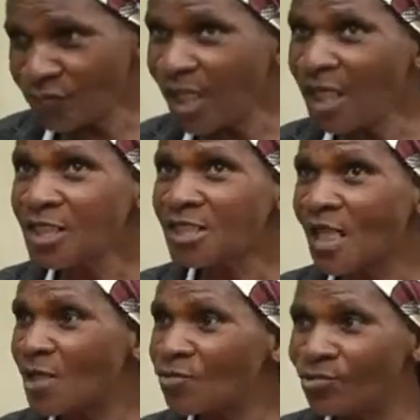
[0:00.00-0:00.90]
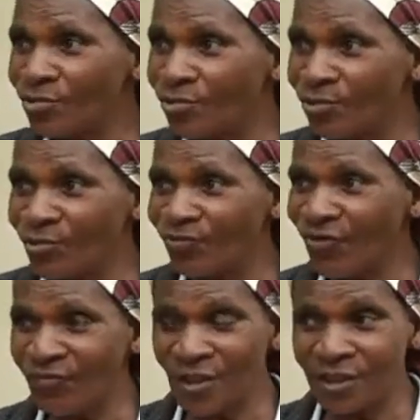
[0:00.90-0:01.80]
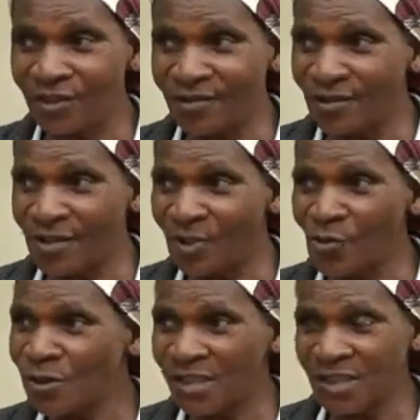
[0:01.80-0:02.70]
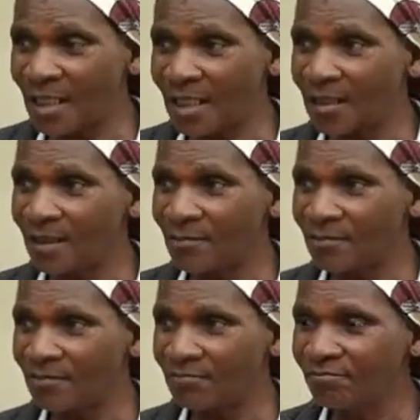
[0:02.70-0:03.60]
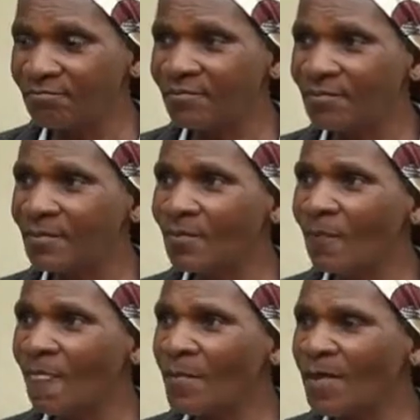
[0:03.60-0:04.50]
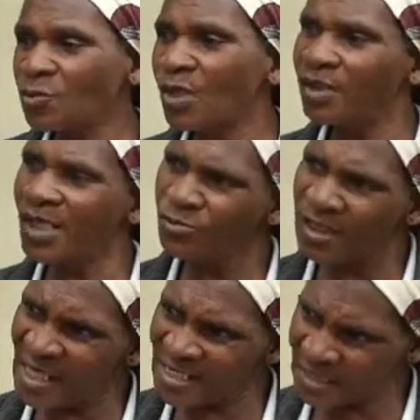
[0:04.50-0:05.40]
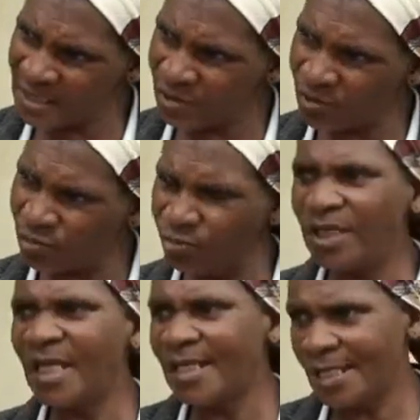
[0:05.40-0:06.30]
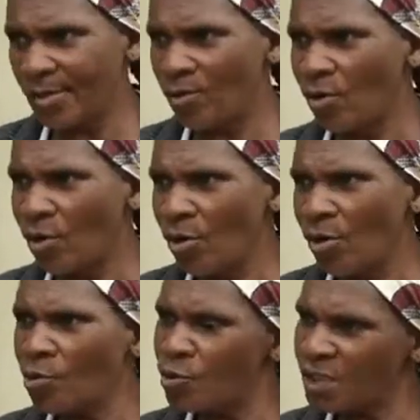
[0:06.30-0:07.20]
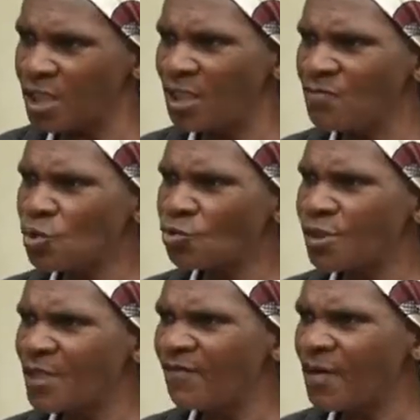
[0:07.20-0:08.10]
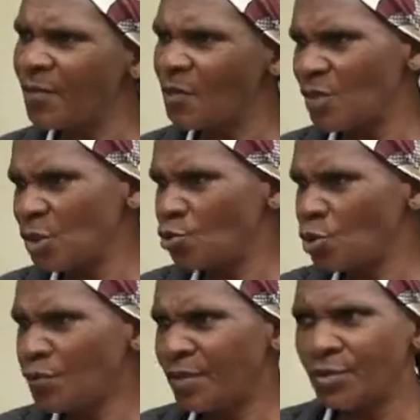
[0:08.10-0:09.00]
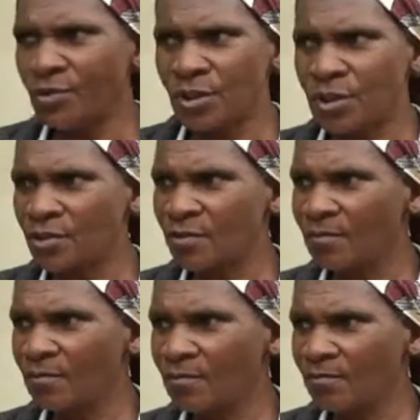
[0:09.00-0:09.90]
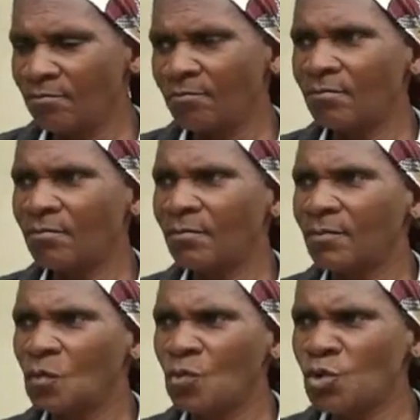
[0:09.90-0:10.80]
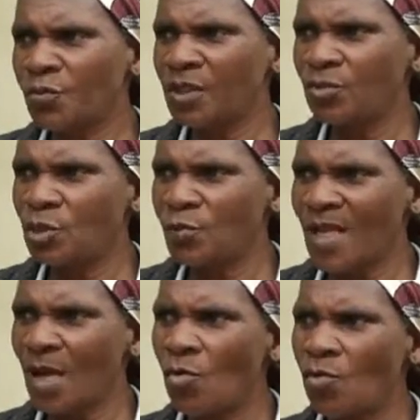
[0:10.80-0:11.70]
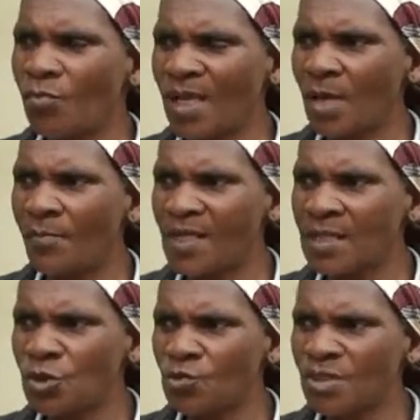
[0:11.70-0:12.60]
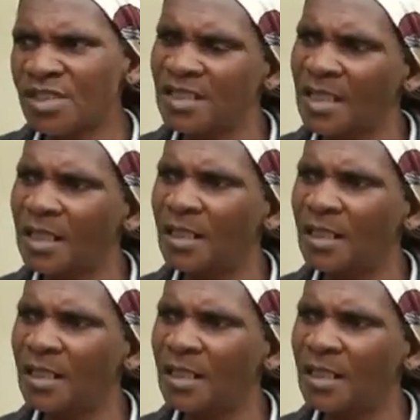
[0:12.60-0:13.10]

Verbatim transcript: tem que se dar o, o, favor de, de, de cozinhar. Hum. Mas quando é um dia sim, um dia não, conseguimos conservar pelo menos dois bidões. Hum, dois bidões para se cozinhar.